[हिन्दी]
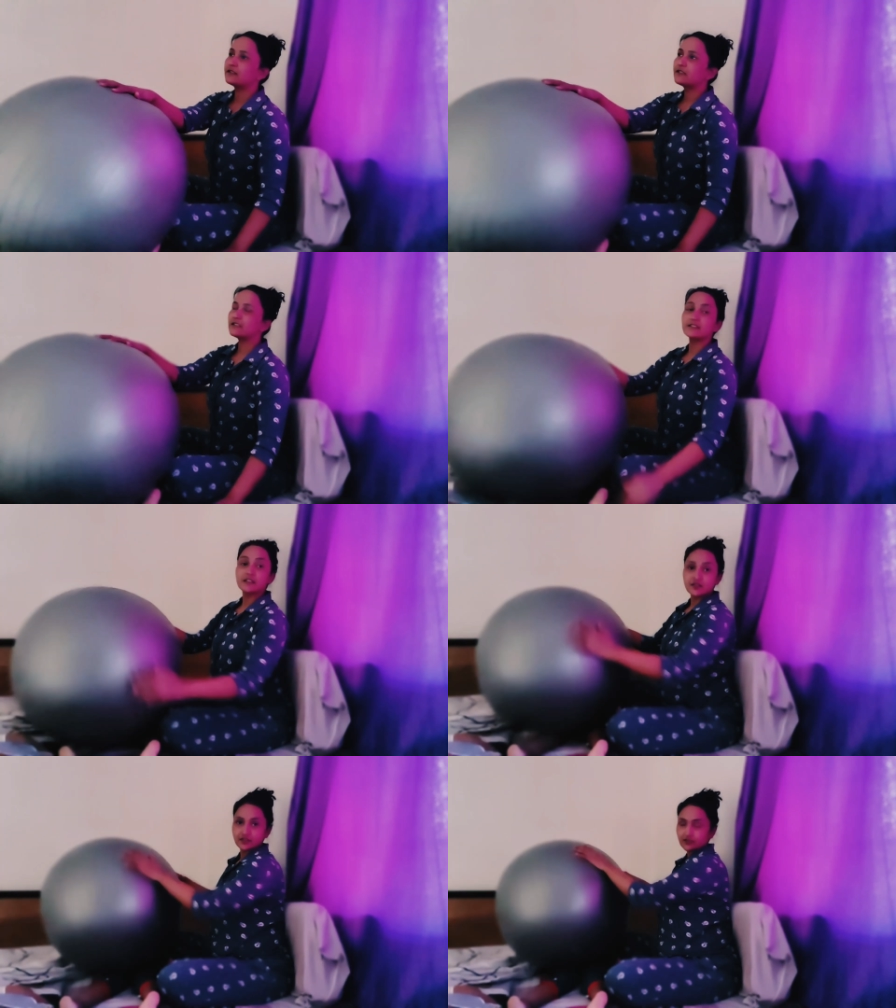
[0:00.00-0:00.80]
किन्हीं की
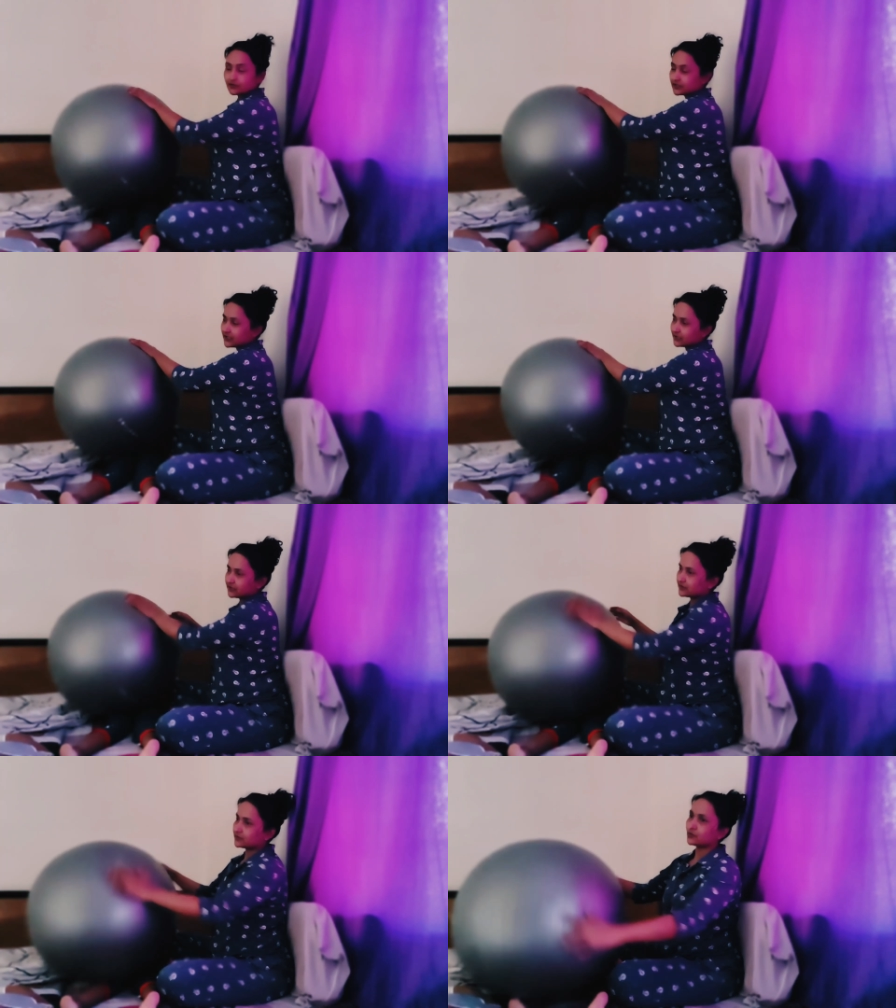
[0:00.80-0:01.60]
सर्जरी हुई
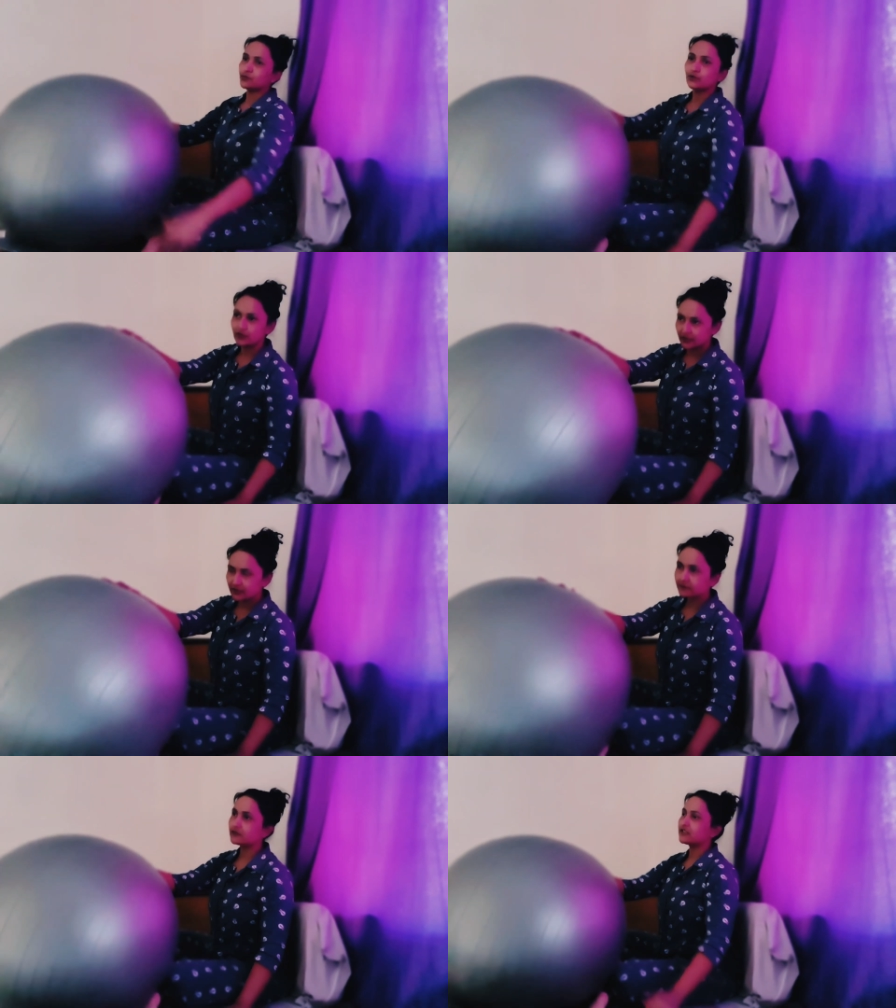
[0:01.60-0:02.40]
है तो भी ओ
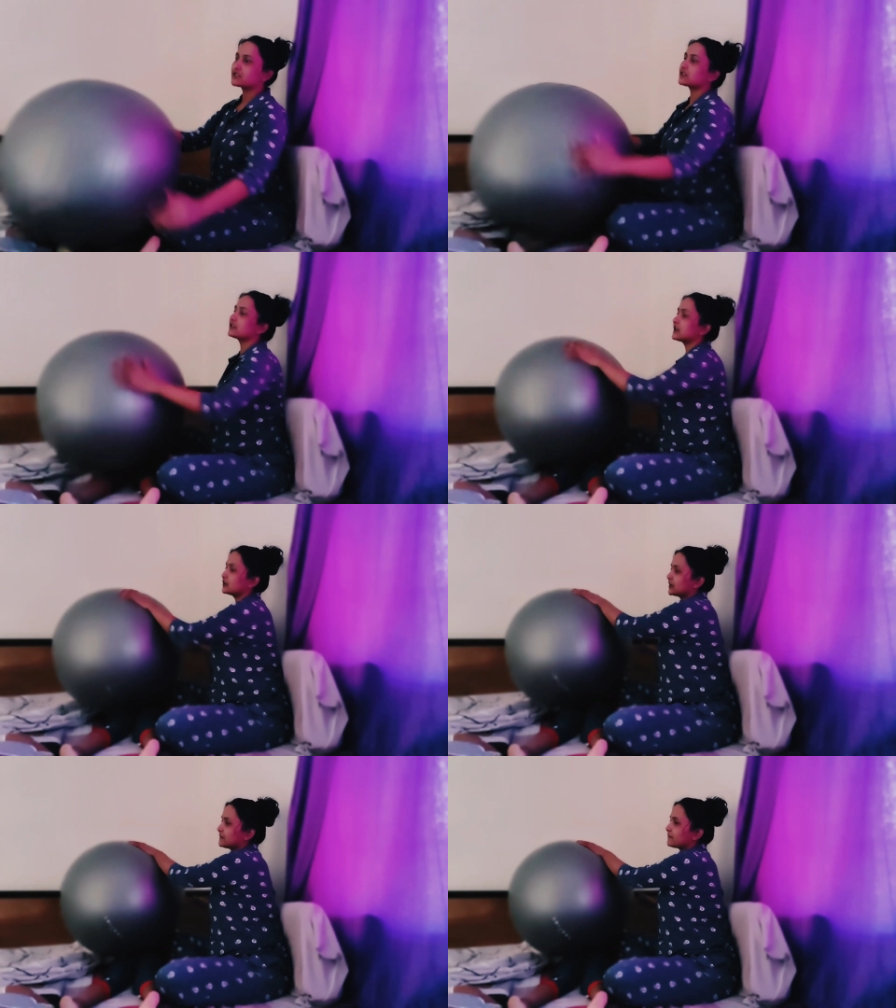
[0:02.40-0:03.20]
दिया जाता है
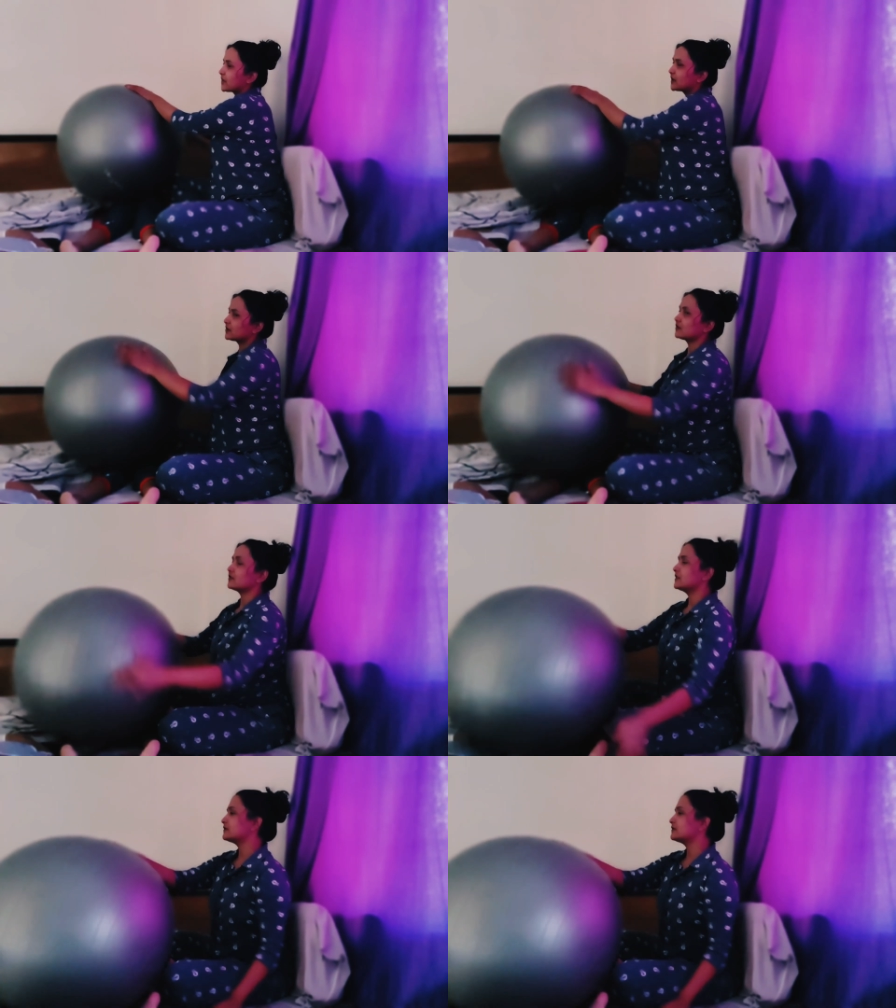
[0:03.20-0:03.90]
उन्हें तो